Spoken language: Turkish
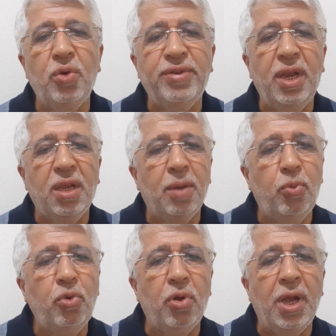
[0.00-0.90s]
özellikle
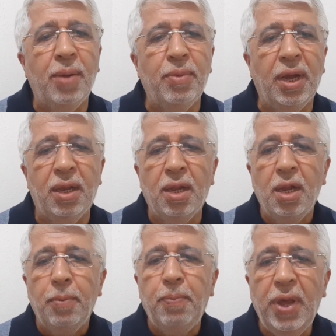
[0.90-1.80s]
bu dönemde
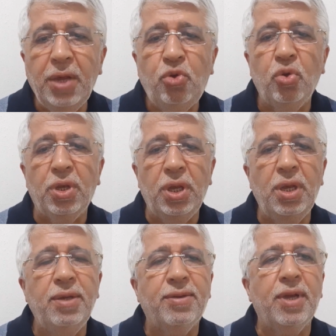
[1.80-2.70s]
pek çok
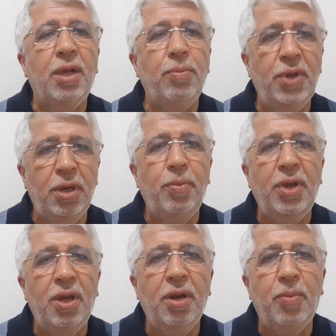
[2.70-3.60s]
insan bir
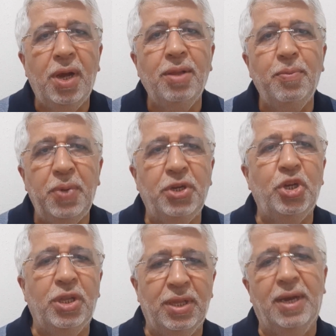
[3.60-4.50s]
mihriban
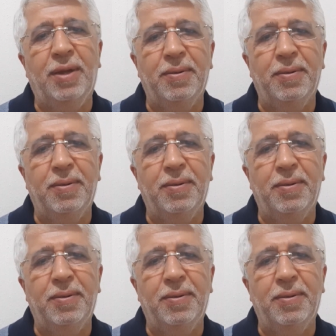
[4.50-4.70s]
peşinde.